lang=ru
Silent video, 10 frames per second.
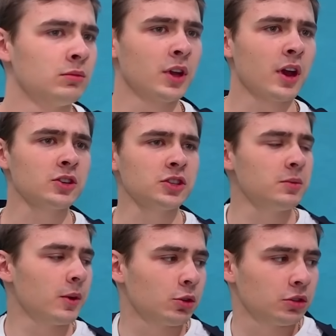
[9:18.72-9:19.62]
Мне кажется,
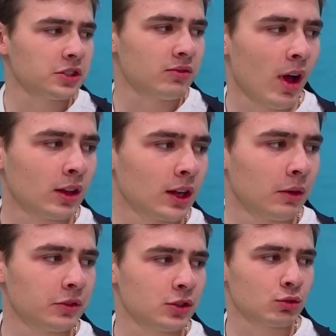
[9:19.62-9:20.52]
тебе кто-то звал
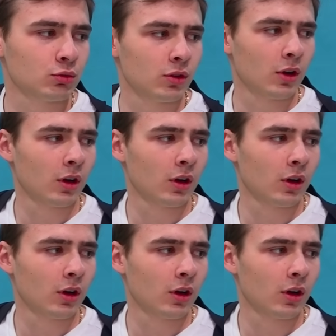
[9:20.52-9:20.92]
там внизу.